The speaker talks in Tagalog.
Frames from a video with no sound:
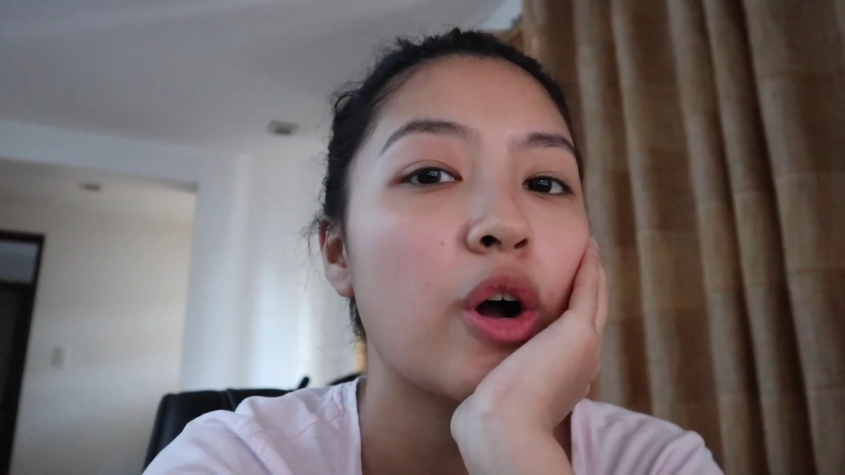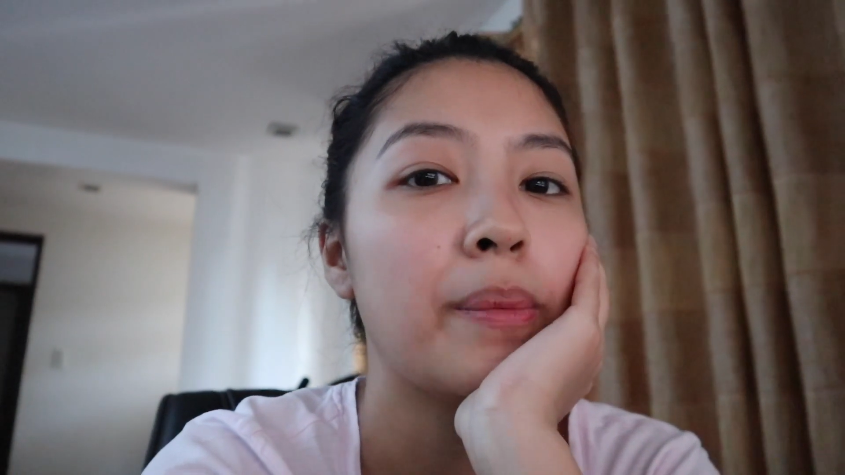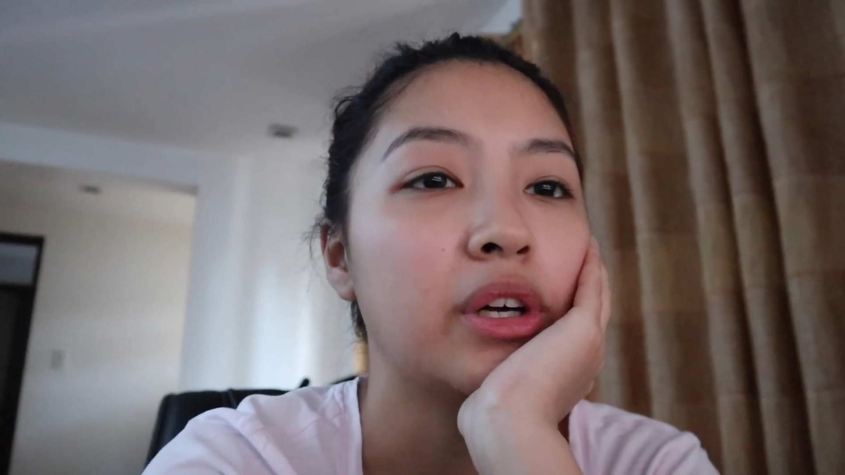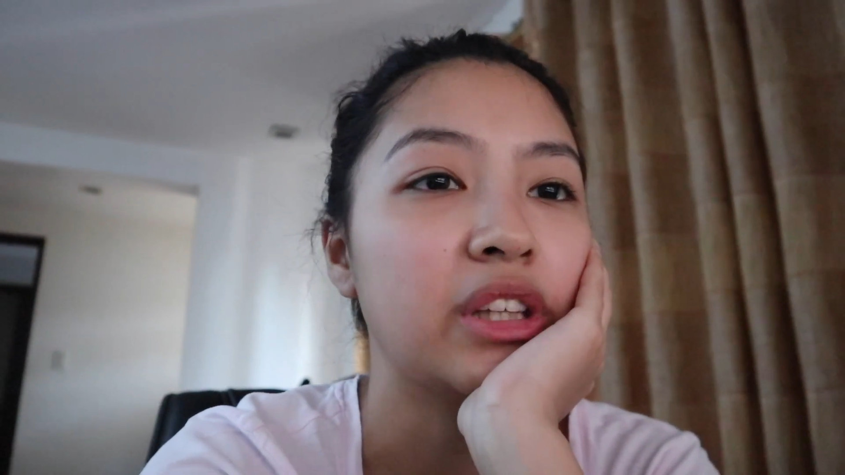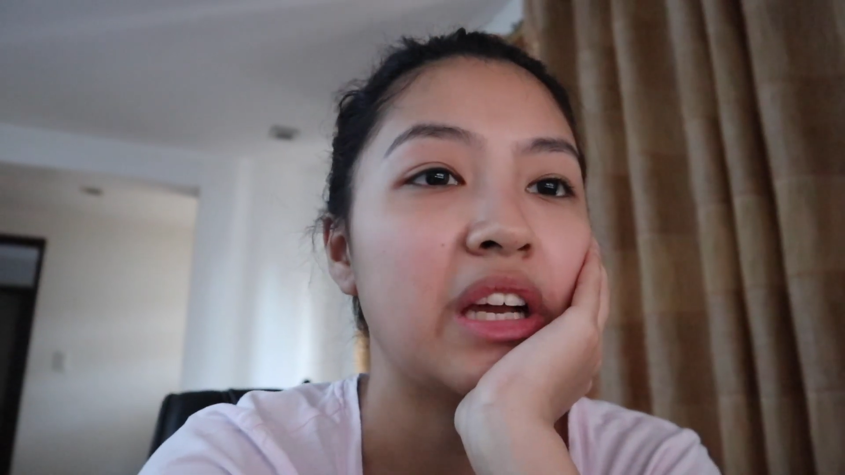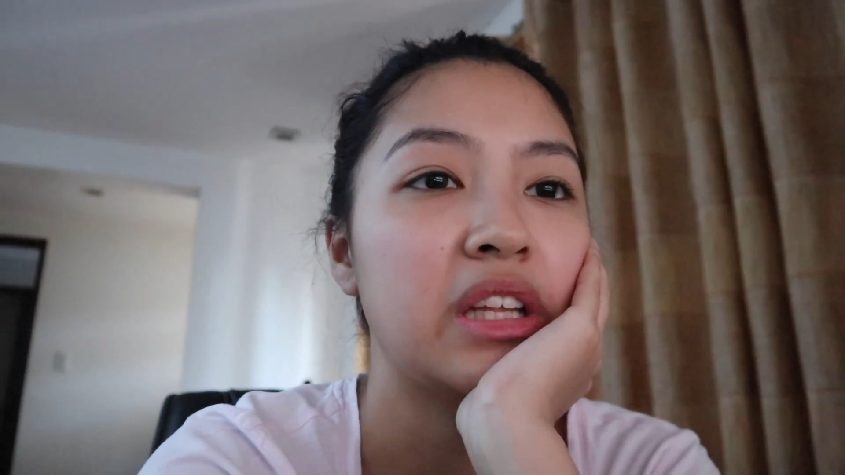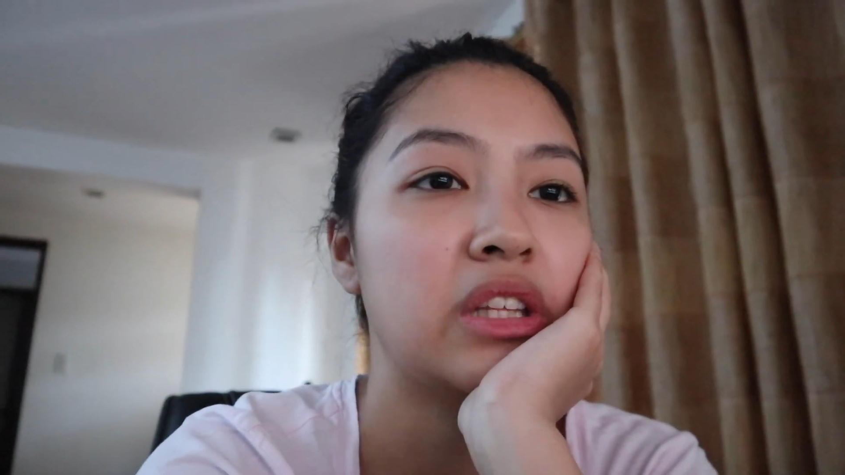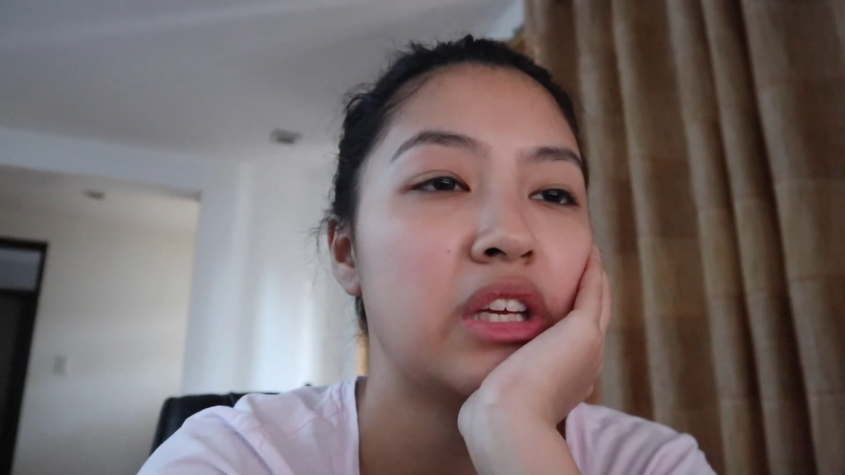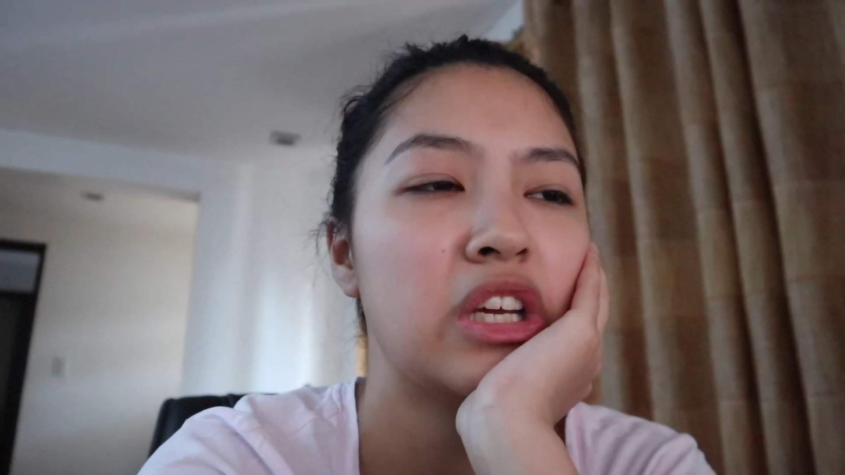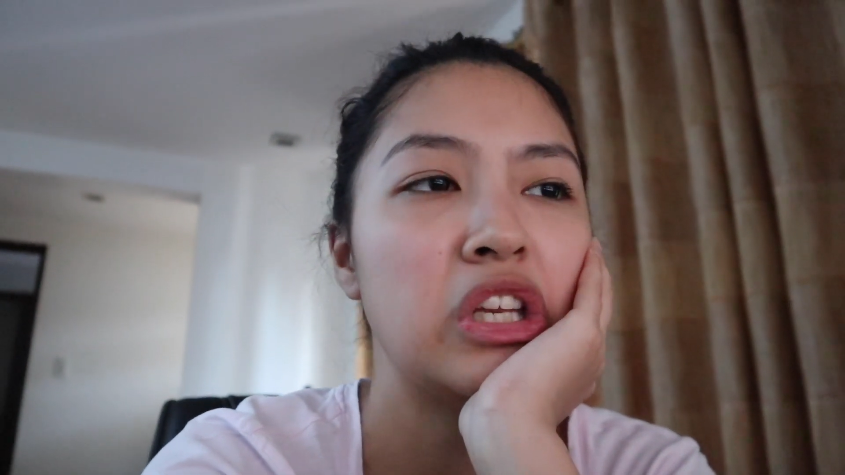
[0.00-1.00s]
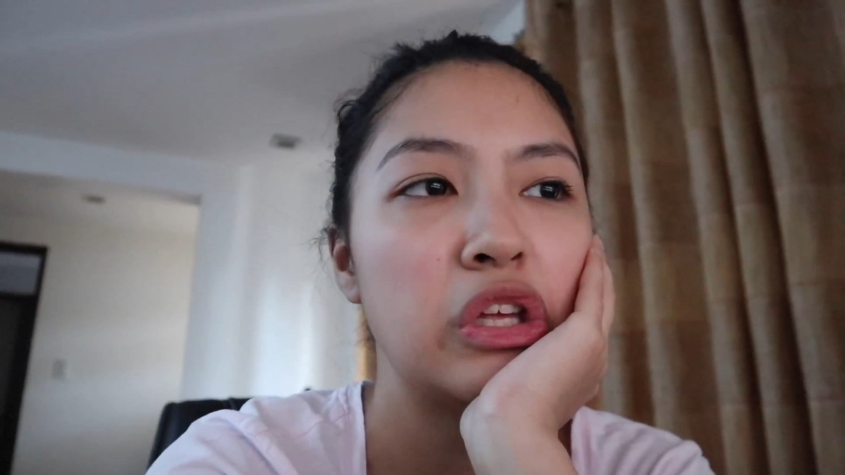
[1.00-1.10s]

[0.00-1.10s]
ako about editing,